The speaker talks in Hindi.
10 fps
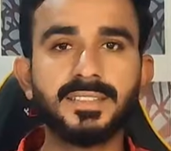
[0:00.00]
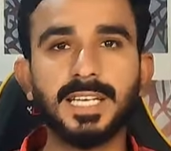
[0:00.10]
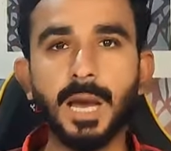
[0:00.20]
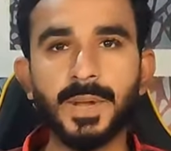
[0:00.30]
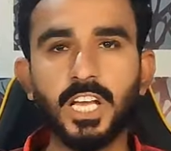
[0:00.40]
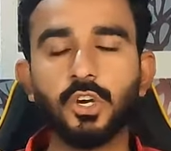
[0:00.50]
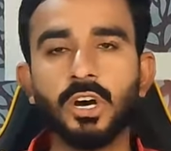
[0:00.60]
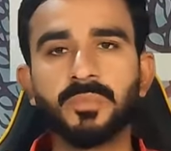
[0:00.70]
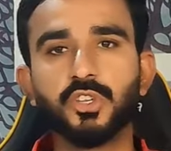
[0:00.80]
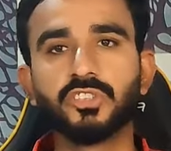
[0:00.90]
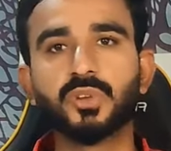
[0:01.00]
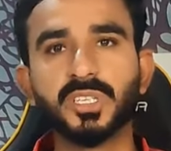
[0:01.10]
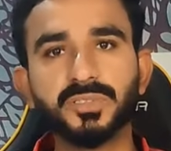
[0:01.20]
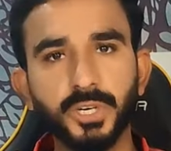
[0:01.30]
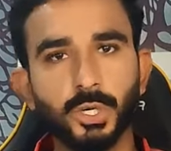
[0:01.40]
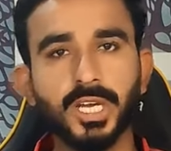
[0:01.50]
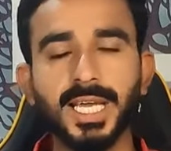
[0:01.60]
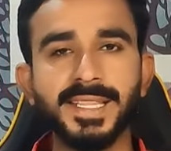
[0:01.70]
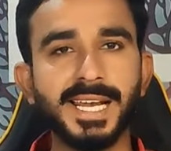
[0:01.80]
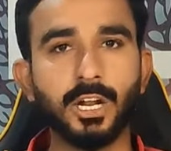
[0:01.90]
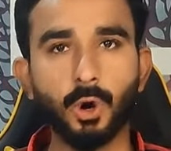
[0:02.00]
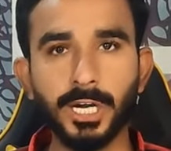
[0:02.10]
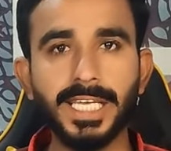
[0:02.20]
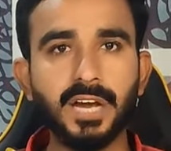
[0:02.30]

जी असलम दोस्तों इस वीडियो के अंदर गोट